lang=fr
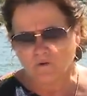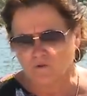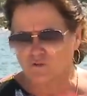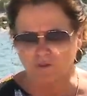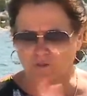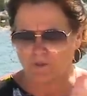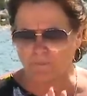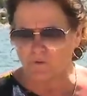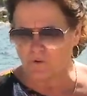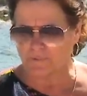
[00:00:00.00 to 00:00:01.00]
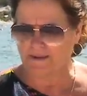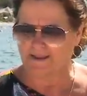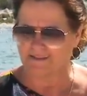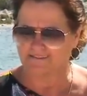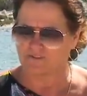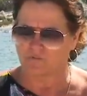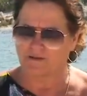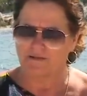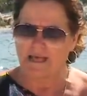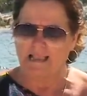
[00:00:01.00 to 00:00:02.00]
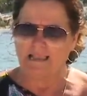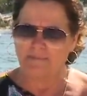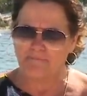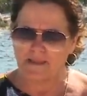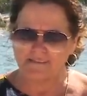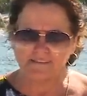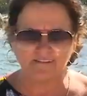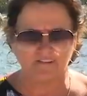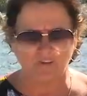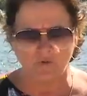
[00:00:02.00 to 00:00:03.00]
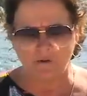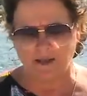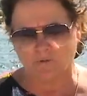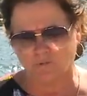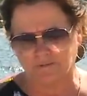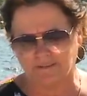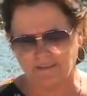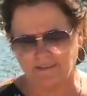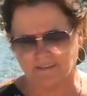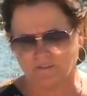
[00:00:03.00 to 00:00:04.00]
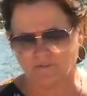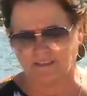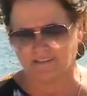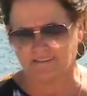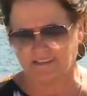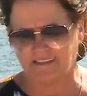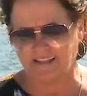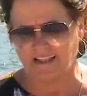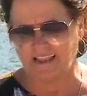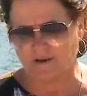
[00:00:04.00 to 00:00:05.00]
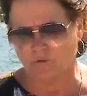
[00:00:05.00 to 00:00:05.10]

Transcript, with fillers: J'ai pas compris la question. Hein. Les peintres qui sont à côté, ils sont inscrits dans la.